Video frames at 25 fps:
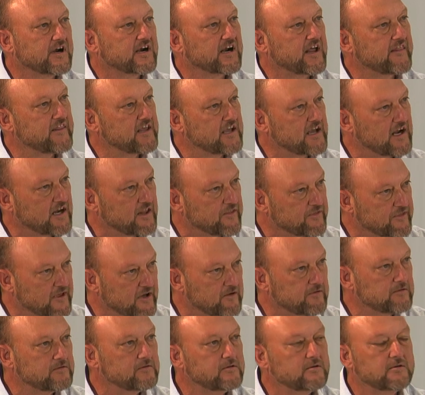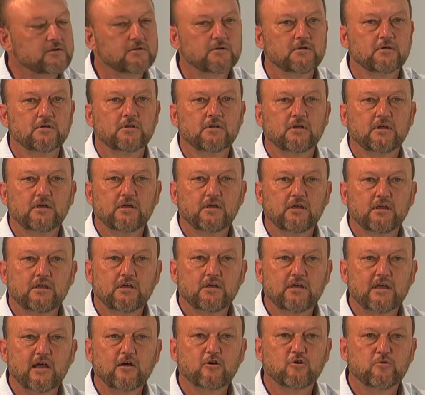radicalizados
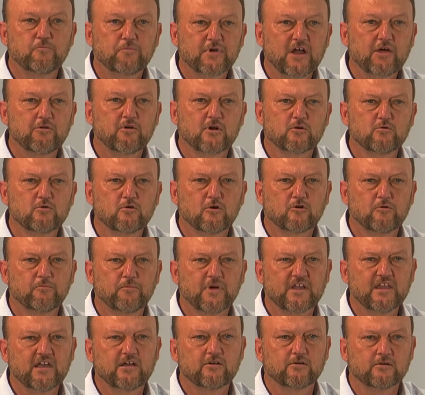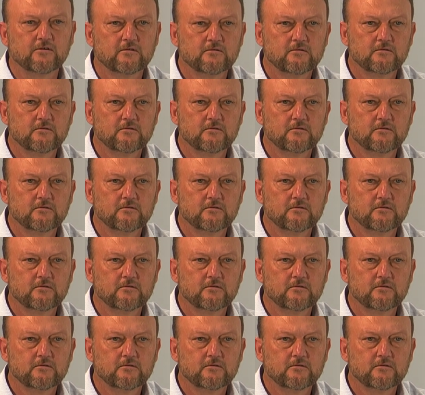y han comprado algunos compañeros